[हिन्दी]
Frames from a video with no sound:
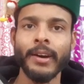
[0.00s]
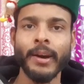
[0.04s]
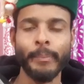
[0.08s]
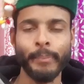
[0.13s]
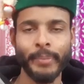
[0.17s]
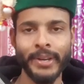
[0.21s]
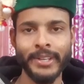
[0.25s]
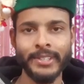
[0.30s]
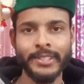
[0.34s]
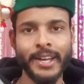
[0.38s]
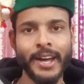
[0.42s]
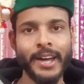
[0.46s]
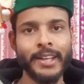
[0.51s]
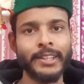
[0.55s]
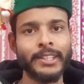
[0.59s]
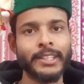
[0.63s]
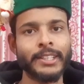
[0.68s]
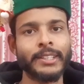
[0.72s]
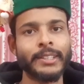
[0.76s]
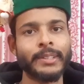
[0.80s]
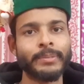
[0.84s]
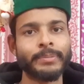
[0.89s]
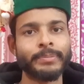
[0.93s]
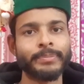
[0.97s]
अपने साथ
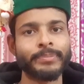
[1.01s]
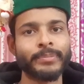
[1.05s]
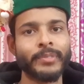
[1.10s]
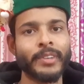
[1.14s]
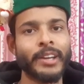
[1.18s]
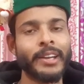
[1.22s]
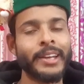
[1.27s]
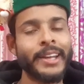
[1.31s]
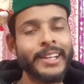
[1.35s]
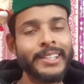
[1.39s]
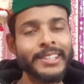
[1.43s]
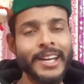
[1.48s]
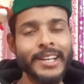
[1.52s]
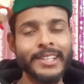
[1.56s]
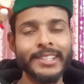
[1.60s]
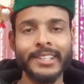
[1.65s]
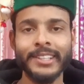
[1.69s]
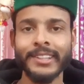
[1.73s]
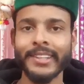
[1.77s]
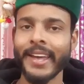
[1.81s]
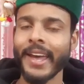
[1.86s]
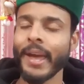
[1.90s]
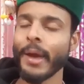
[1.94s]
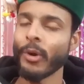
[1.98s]
ले जा
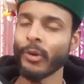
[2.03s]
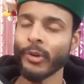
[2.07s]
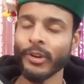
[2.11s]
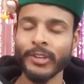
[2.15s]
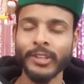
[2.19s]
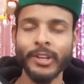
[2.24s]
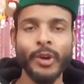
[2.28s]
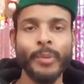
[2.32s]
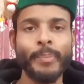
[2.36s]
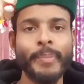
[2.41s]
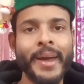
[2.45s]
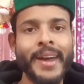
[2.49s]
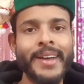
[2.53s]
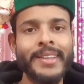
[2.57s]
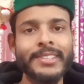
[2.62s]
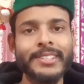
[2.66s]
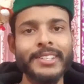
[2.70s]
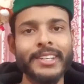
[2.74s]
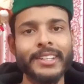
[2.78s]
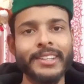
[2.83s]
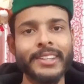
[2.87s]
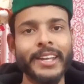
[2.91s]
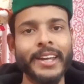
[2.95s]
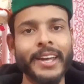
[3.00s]
सकते हैं और इनको पहन
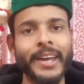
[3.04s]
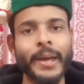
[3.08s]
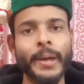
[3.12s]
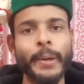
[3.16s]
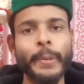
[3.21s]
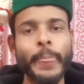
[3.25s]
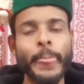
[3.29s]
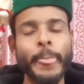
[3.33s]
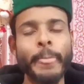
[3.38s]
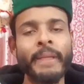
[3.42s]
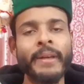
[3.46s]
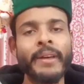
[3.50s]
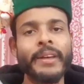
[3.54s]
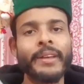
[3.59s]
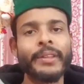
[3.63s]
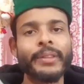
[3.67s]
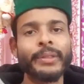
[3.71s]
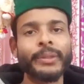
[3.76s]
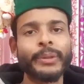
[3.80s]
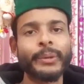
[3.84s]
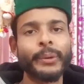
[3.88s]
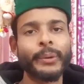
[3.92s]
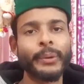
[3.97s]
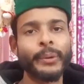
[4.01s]
सकते हैं
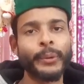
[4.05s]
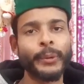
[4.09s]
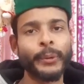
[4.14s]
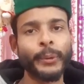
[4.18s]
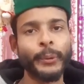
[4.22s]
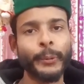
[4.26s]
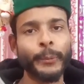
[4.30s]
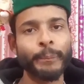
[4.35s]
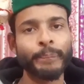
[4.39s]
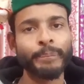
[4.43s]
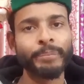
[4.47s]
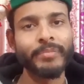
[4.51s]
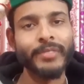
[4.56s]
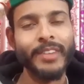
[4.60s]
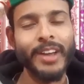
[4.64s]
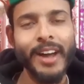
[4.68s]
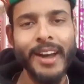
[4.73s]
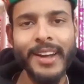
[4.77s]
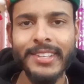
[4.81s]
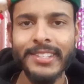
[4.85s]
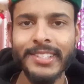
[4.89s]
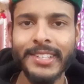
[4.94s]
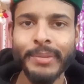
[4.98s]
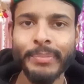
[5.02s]
तो
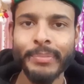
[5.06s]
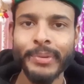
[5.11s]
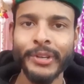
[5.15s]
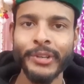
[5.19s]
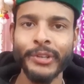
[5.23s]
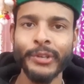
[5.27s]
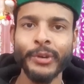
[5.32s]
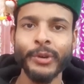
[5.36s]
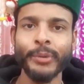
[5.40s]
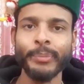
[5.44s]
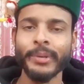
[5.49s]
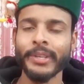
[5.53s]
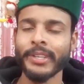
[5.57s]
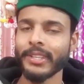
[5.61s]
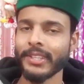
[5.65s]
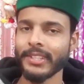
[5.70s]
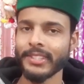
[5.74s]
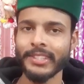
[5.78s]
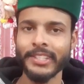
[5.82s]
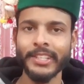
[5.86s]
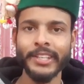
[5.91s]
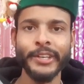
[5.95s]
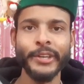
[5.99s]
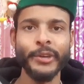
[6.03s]
आज की वीडियो भी
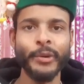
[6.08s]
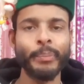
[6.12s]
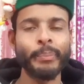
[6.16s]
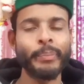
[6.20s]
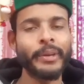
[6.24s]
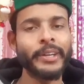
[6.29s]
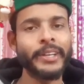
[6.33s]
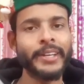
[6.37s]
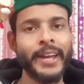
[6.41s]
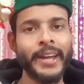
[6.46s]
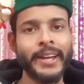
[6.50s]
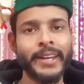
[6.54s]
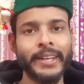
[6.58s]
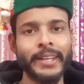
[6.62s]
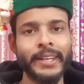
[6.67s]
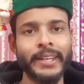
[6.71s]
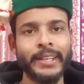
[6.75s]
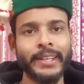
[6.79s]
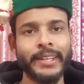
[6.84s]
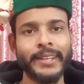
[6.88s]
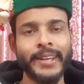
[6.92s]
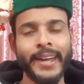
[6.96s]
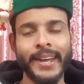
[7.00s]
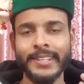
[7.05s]
इसी के ऊपर ही है कि
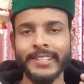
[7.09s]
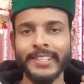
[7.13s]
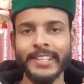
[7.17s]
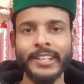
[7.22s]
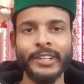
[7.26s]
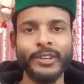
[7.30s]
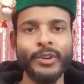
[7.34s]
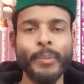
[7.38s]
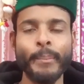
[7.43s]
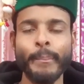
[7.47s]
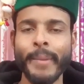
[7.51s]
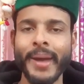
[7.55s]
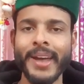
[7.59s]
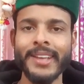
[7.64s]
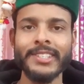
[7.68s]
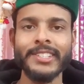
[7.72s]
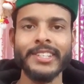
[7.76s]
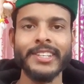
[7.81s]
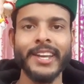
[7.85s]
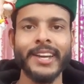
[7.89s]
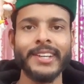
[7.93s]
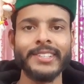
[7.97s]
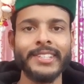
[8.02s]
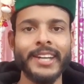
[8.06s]
कैसे इनको मैच
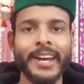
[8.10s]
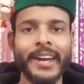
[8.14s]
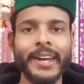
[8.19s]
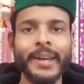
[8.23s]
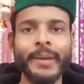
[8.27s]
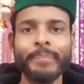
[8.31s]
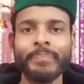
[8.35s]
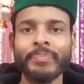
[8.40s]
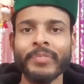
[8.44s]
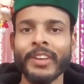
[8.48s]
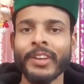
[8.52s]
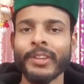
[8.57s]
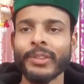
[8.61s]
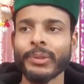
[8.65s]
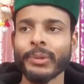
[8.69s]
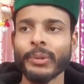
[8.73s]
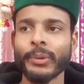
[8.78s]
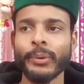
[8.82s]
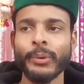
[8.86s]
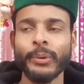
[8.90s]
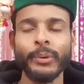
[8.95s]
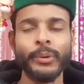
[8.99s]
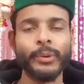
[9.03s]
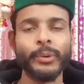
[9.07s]
किया जाए तो